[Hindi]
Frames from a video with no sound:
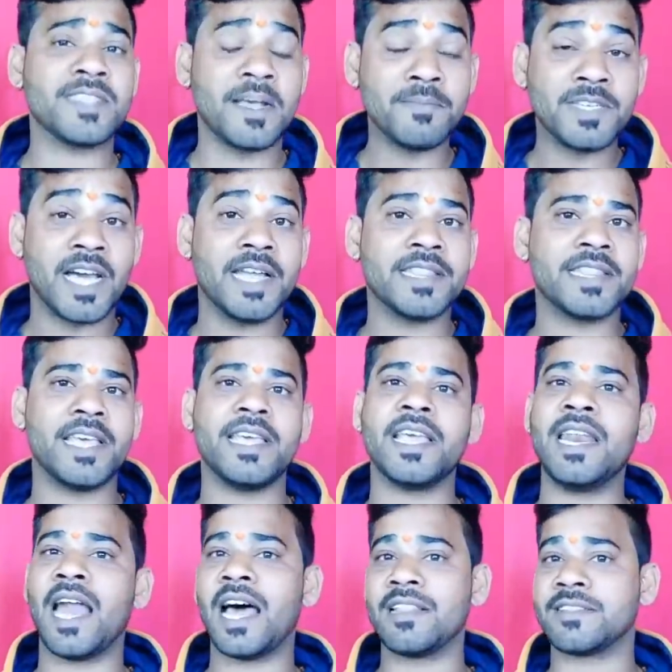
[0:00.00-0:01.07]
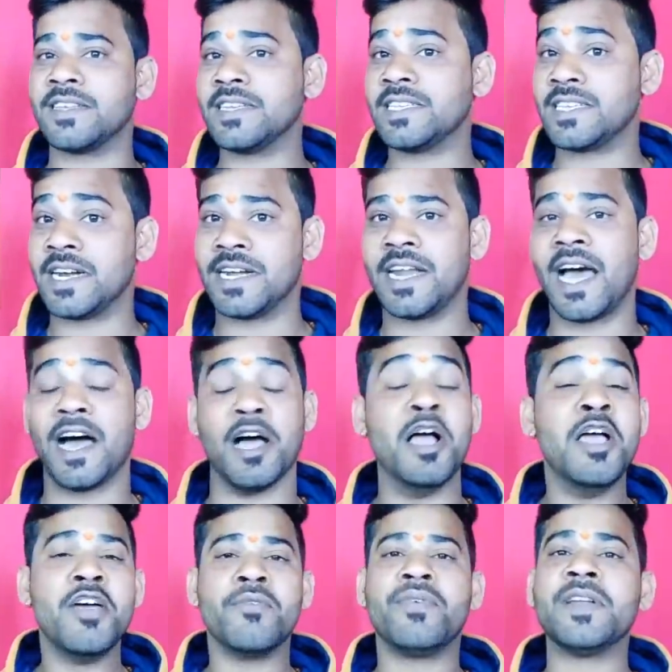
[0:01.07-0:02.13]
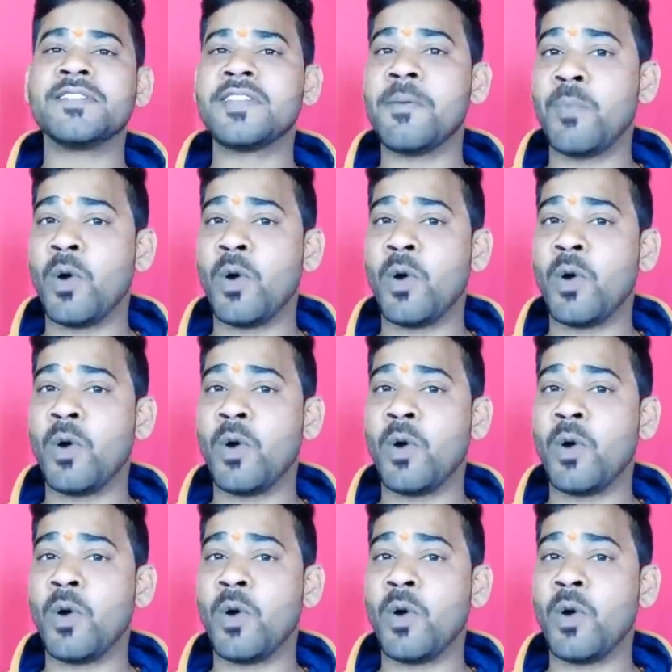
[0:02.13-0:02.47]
सब जानते हैं कि लाल सिंह चड्डा फिर से